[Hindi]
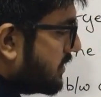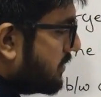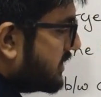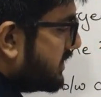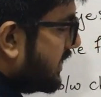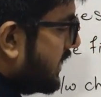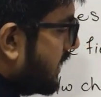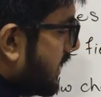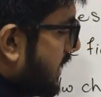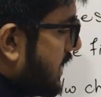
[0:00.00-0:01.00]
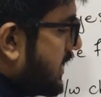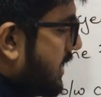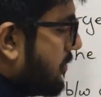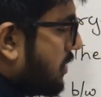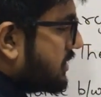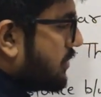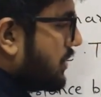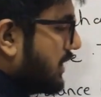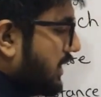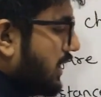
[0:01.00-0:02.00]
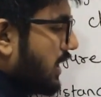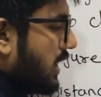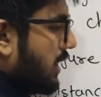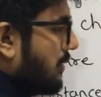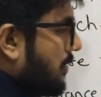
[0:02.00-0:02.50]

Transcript: सिर्फ बचती है ये पॉसिबिलिटी अब